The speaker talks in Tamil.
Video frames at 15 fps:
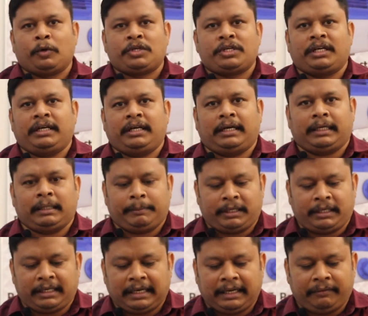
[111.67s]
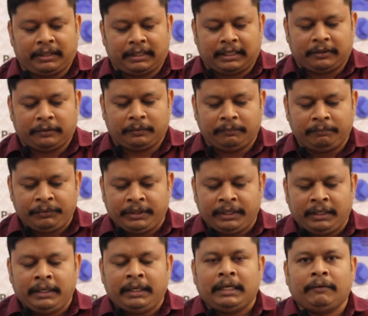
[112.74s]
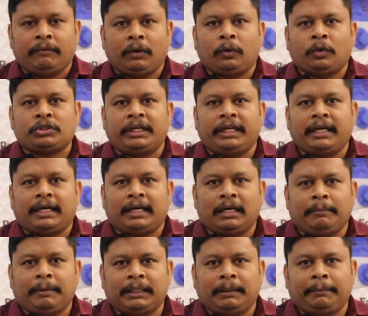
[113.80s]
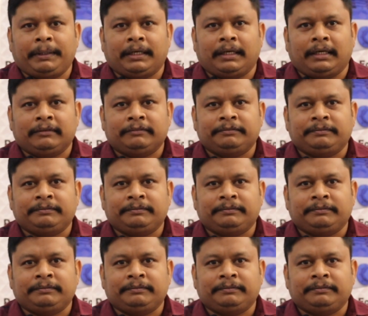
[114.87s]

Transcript: பிடிச்சிருக்குன்னு நாங்கள் இந்த மாதிரி நாங்கள் லைவாக காட்டுவோம் இவ்வளோ கொசு நீங்கள் கண்ணில் பார்த்துருப்பீங்களா